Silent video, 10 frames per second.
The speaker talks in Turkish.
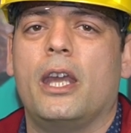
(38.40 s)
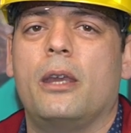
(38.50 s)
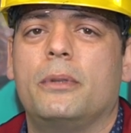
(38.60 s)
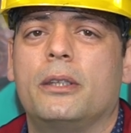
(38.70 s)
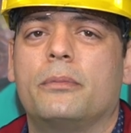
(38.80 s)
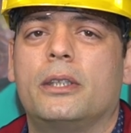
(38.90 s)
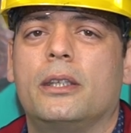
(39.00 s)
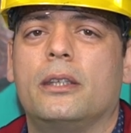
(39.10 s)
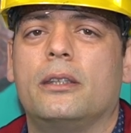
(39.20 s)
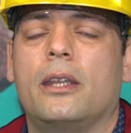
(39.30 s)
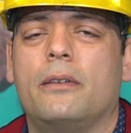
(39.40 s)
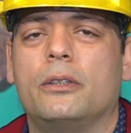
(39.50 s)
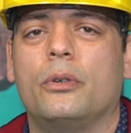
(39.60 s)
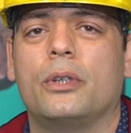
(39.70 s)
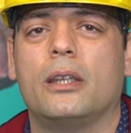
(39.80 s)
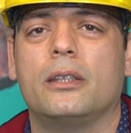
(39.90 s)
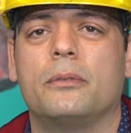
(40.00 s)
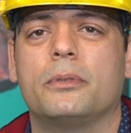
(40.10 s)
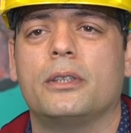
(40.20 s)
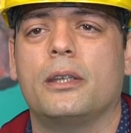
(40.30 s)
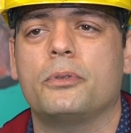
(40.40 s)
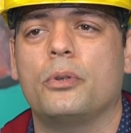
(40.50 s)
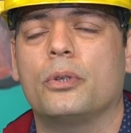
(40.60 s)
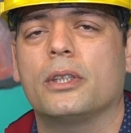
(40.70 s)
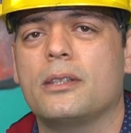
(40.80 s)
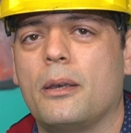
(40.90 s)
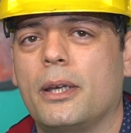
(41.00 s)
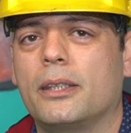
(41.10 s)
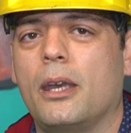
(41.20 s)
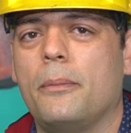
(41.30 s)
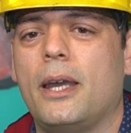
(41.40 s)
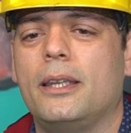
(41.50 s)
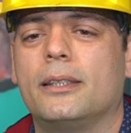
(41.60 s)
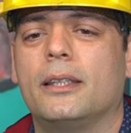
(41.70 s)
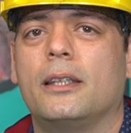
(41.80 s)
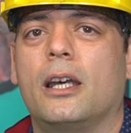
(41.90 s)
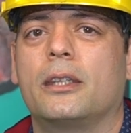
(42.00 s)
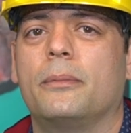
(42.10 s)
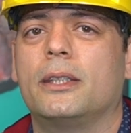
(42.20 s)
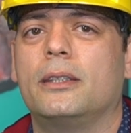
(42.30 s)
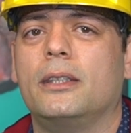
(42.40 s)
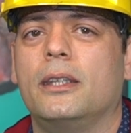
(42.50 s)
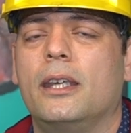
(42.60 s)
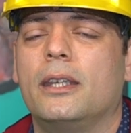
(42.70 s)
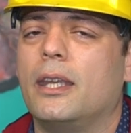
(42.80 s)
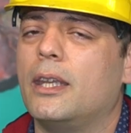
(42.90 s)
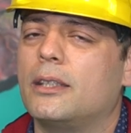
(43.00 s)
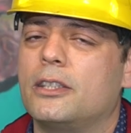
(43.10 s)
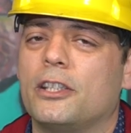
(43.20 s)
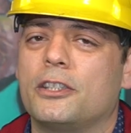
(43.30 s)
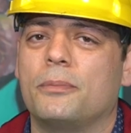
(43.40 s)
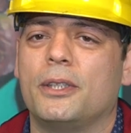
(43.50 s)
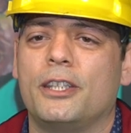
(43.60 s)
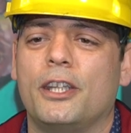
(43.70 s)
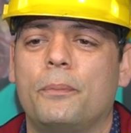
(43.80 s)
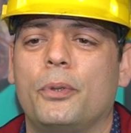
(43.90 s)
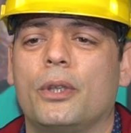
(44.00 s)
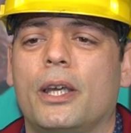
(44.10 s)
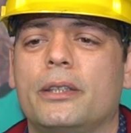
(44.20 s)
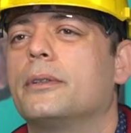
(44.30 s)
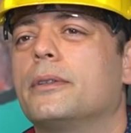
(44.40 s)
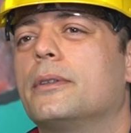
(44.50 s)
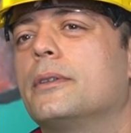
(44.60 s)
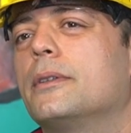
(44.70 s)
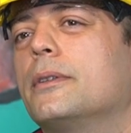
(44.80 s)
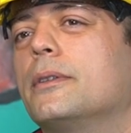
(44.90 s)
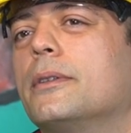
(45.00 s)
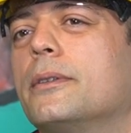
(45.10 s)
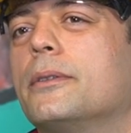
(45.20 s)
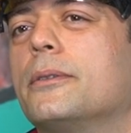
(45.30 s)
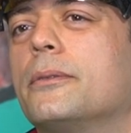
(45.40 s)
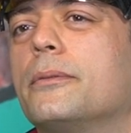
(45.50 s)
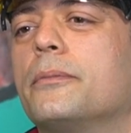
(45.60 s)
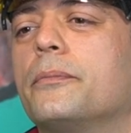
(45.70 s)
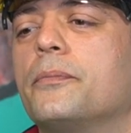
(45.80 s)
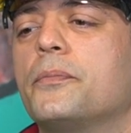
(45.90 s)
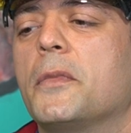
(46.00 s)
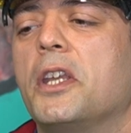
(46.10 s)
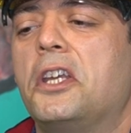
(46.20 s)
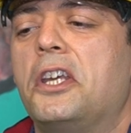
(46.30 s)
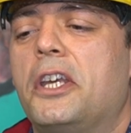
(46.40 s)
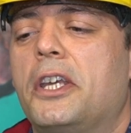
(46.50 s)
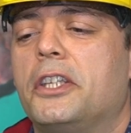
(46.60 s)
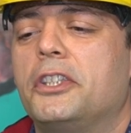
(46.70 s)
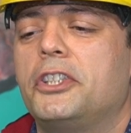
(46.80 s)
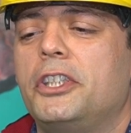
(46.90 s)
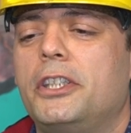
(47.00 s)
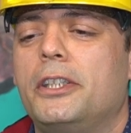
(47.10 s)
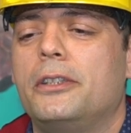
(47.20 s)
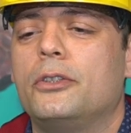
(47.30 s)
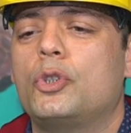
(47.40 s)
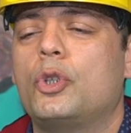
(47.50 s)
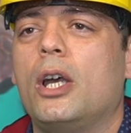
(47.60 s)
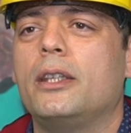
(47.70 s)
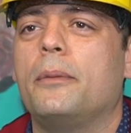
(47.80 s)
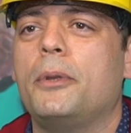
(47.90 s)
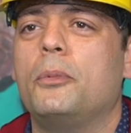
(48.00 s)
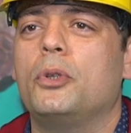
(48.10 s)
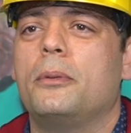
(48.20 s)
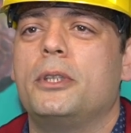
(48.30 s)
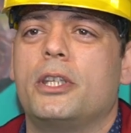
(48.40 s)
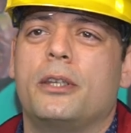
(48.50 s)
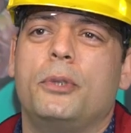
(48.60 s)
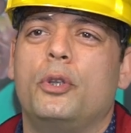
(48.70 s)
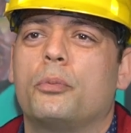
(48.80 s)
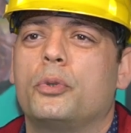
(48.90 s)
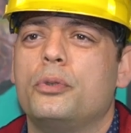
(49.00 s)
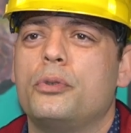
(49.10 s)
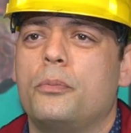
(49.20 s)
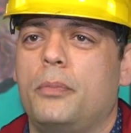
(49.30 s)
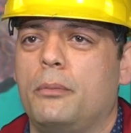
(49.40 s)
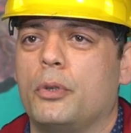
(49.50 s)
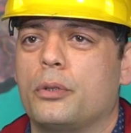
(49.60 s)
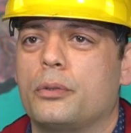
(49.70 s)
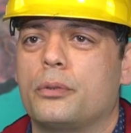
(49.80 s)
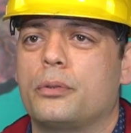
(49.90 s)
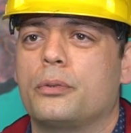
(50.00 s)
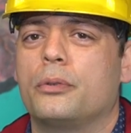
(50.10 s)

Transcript: Eminim ki devlet organlarımızın hepsi orada. Sabahki haberleri de takip ettik. Gerekli çalışmaları yapıyorlar. Depremi önceden tahmin edebiliyoruz. Şimdi şu an deprem olabileceğini biliyor muyuz? Bilmiyoruz.